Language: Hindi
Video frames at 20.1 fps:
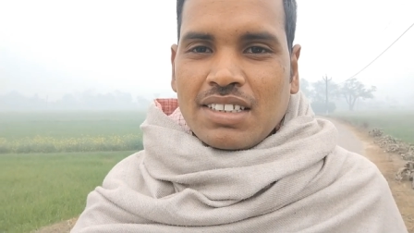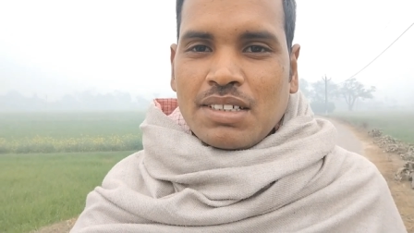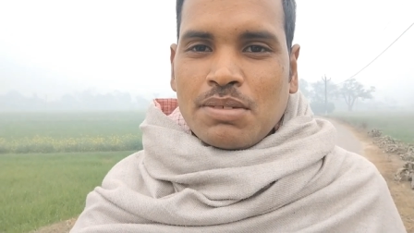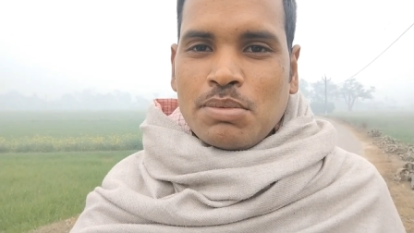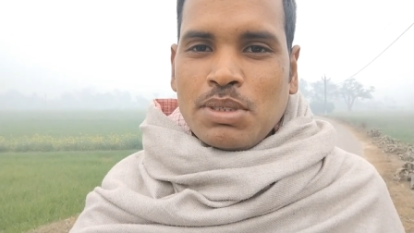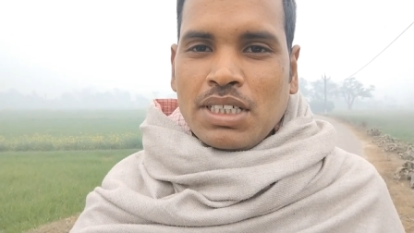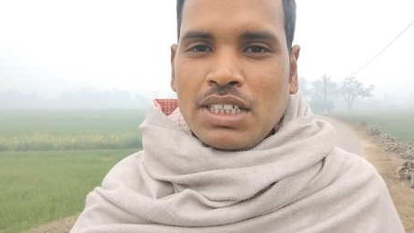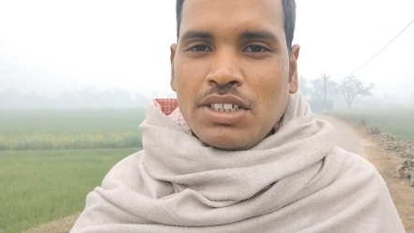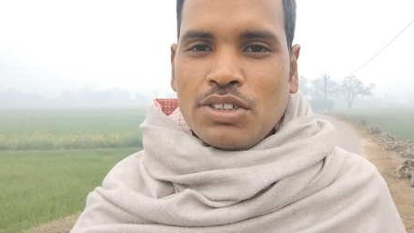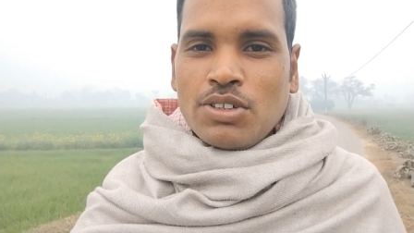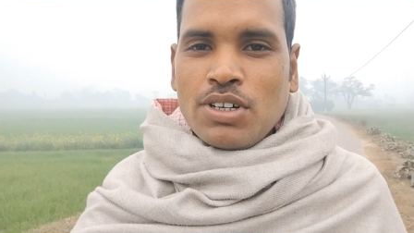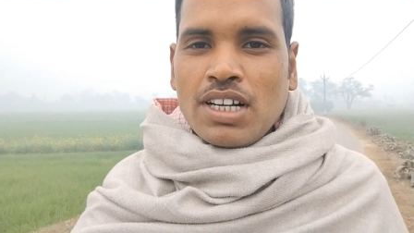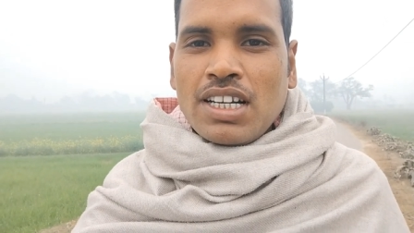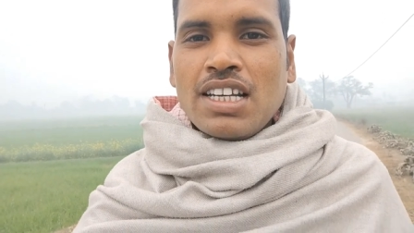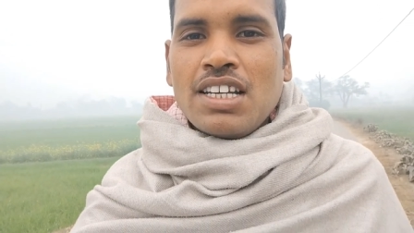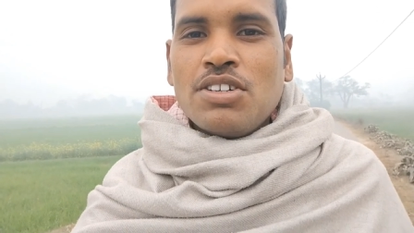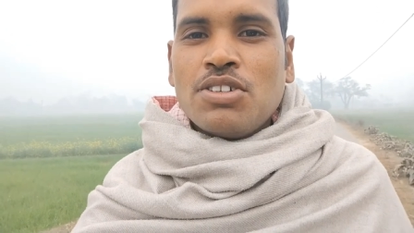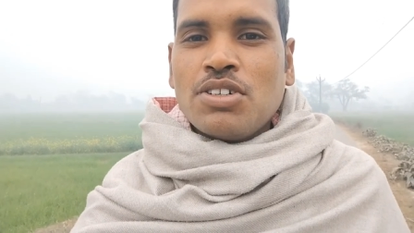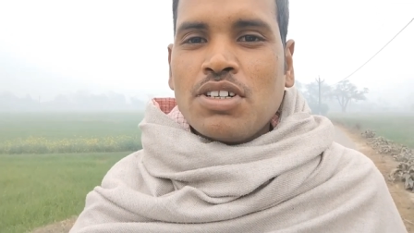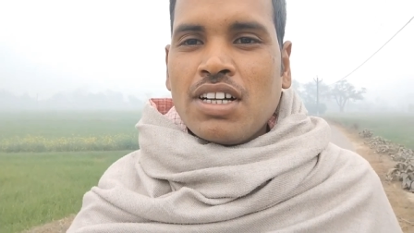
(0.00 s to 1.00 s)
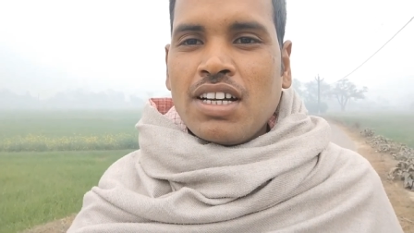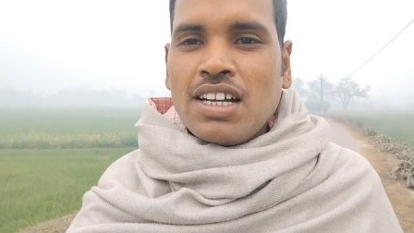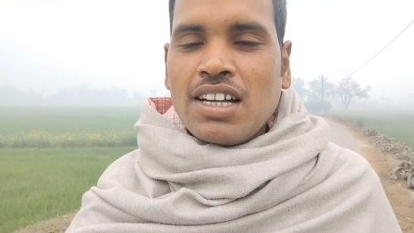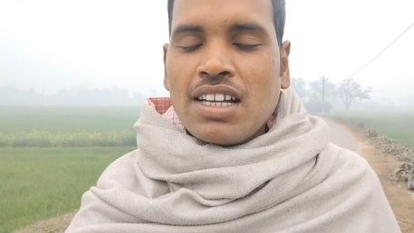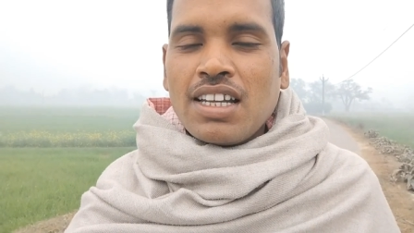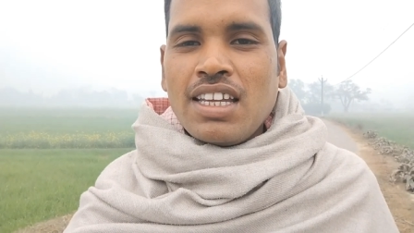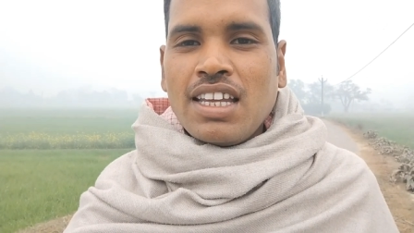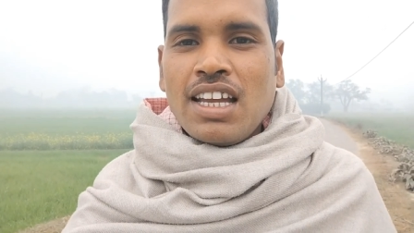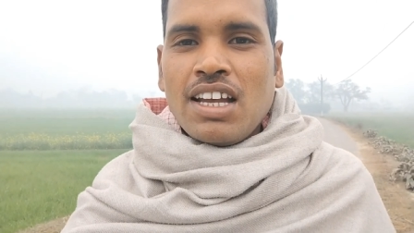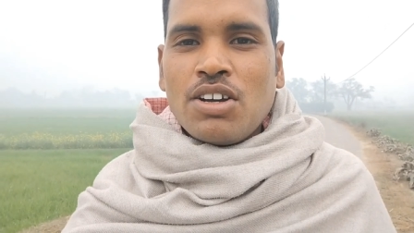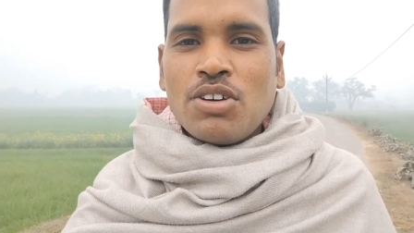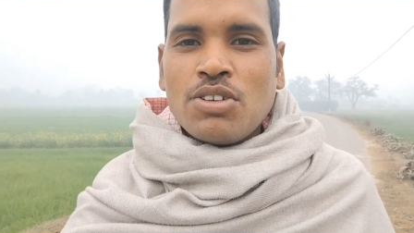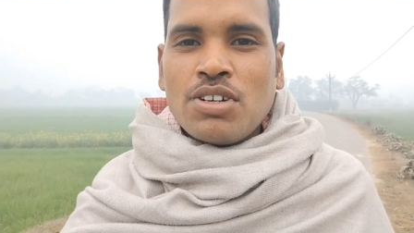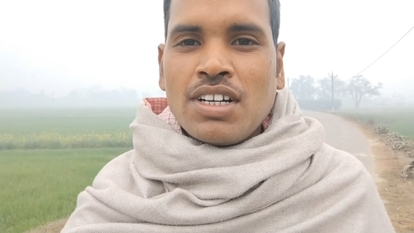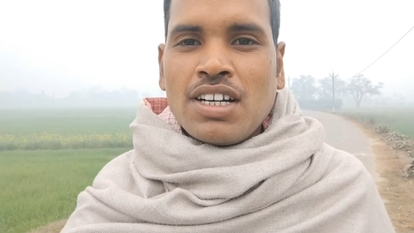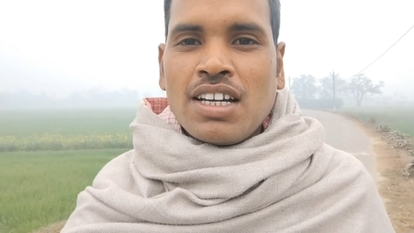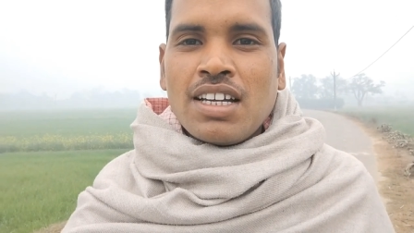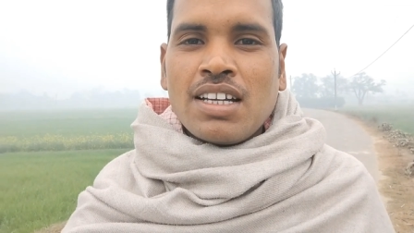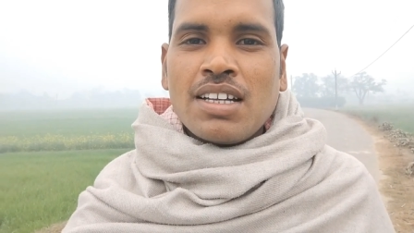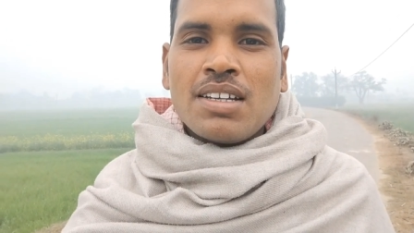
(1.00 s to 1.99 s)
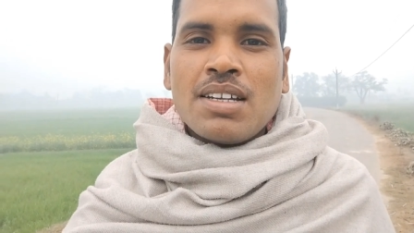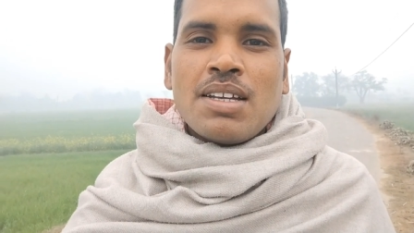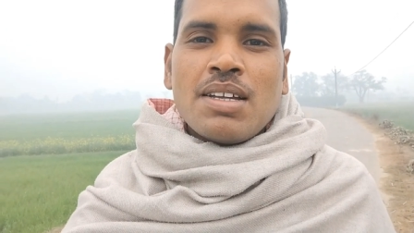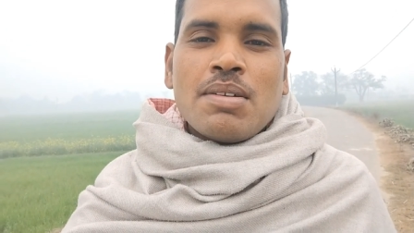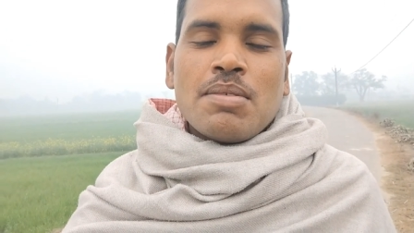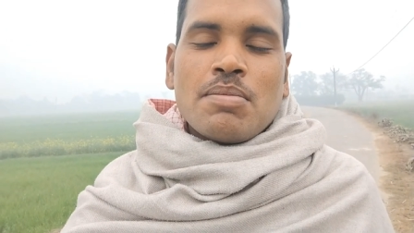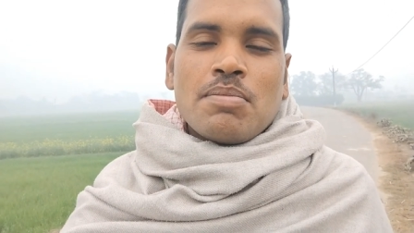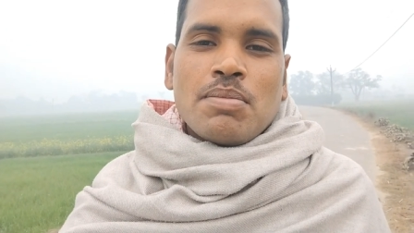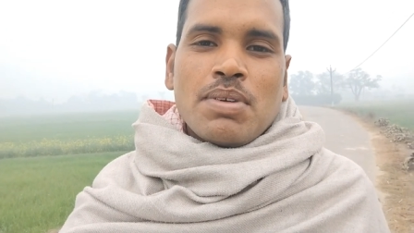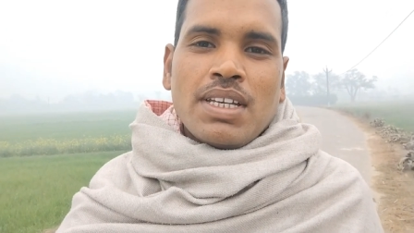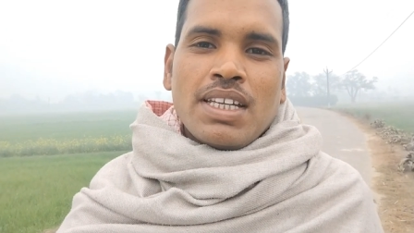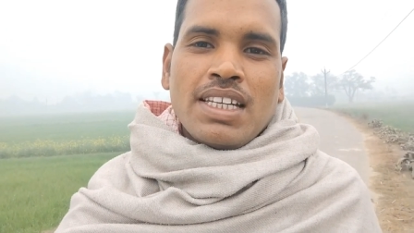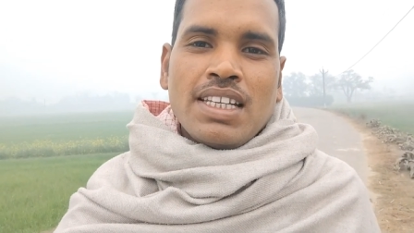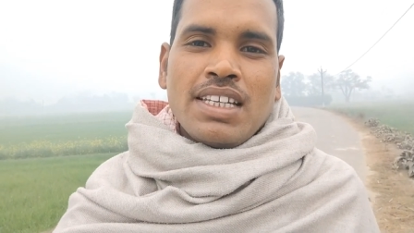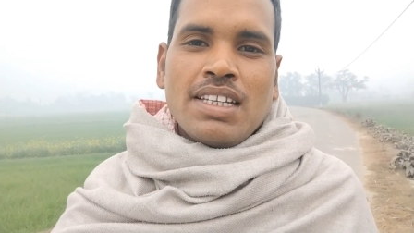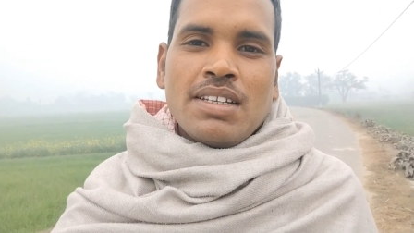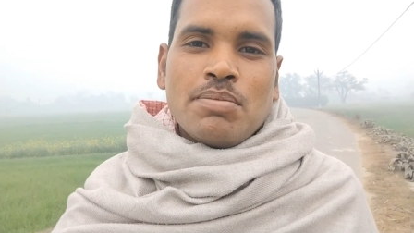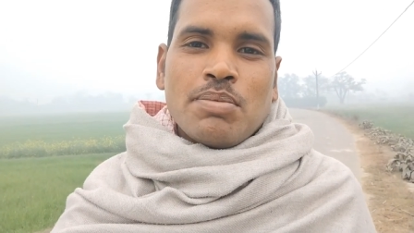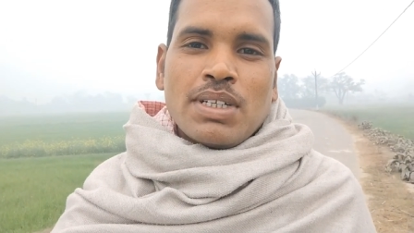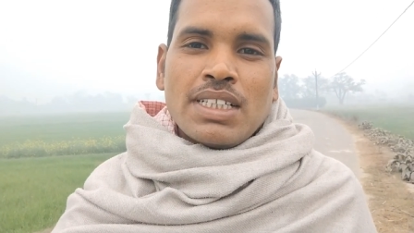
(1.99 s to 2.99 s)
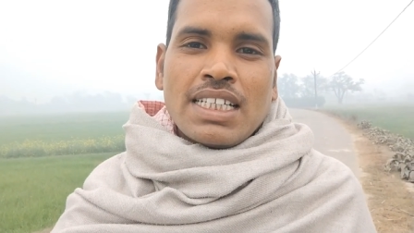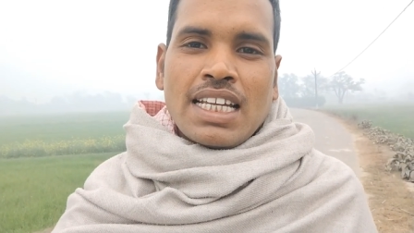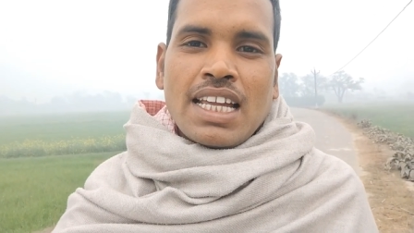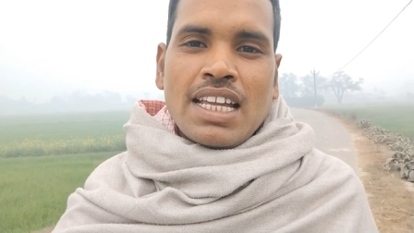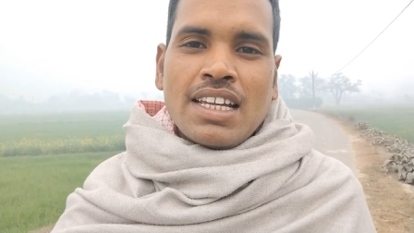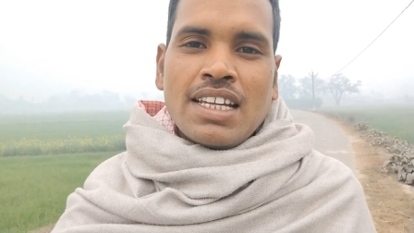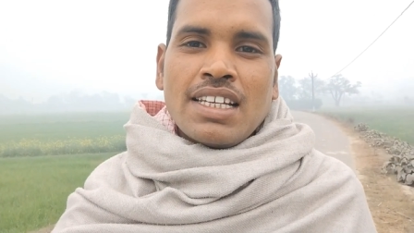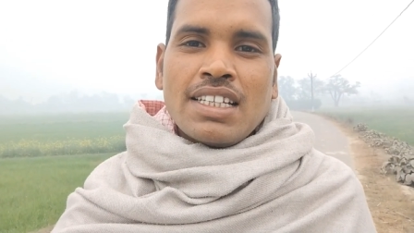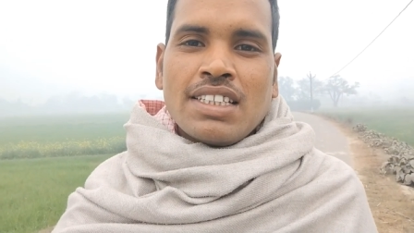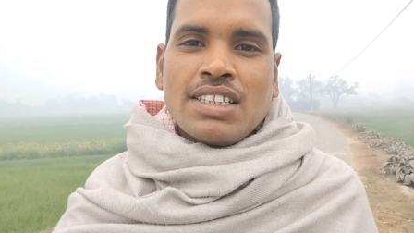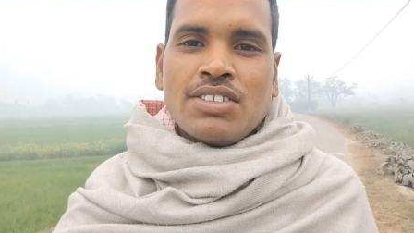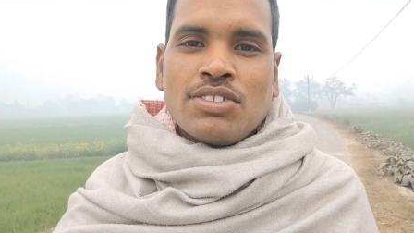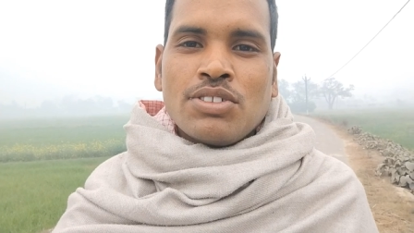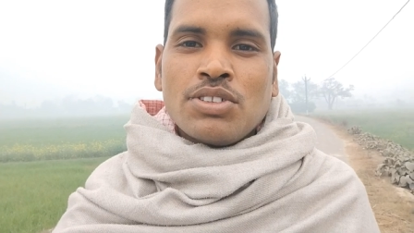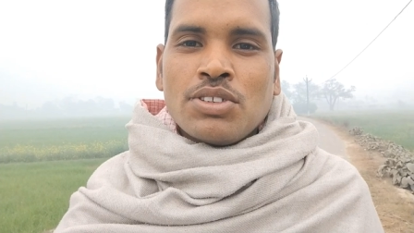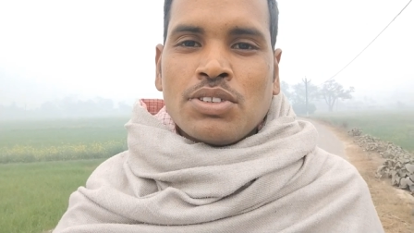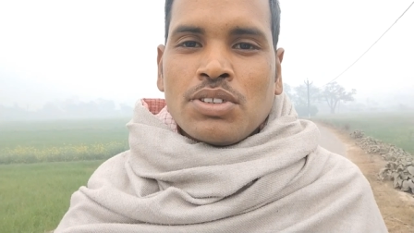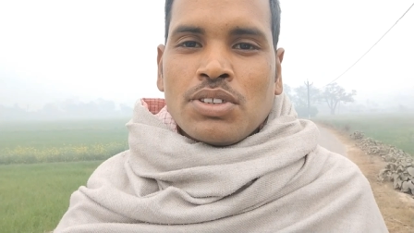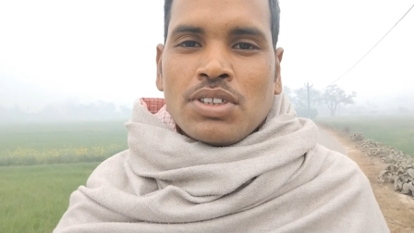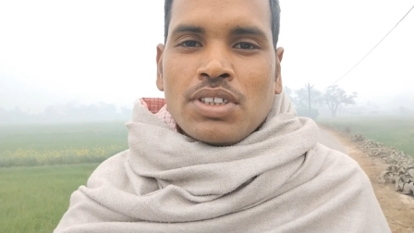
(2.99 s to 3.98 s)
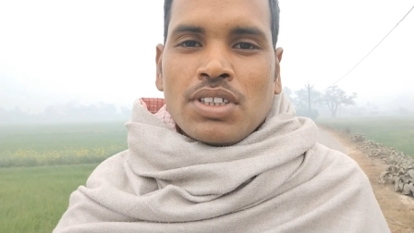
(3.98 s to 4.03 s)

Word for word: कि बिक्री होगा कि नहीं होगा क्या होगा फ्री पर जाएंगे तो